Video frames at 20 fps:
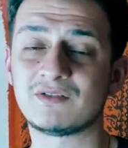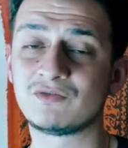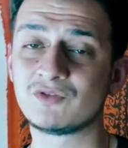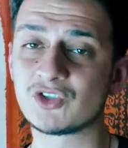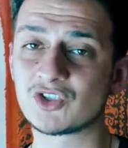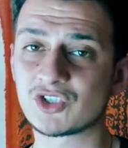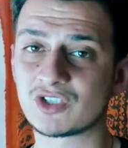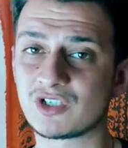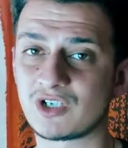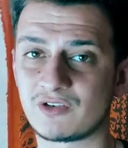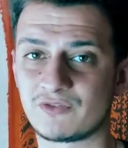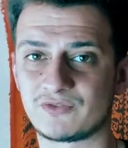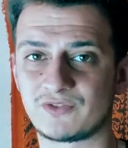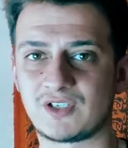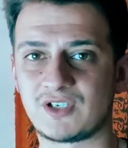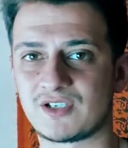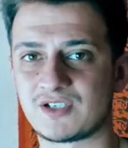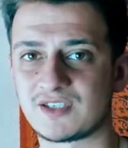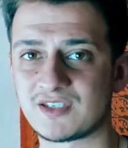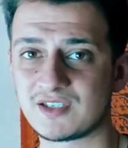Witchcraft
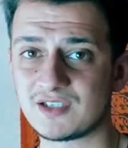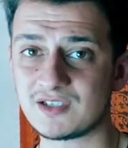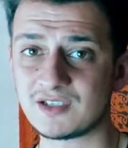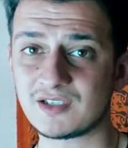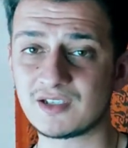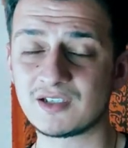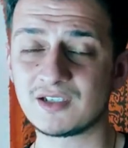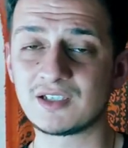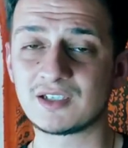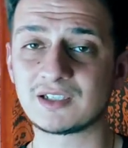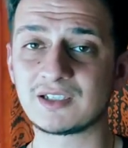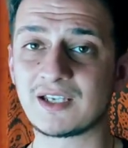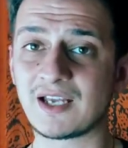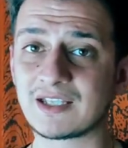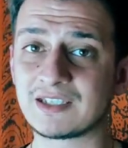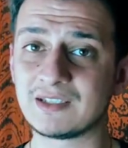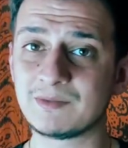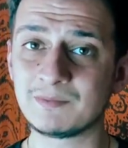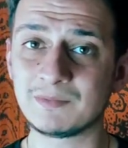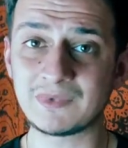tarzı
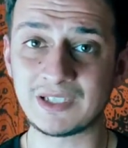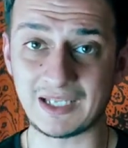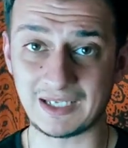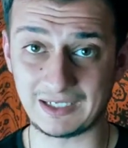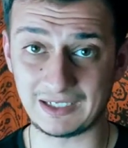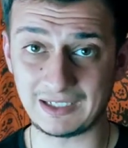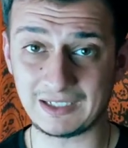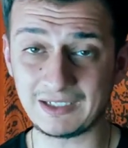kendim de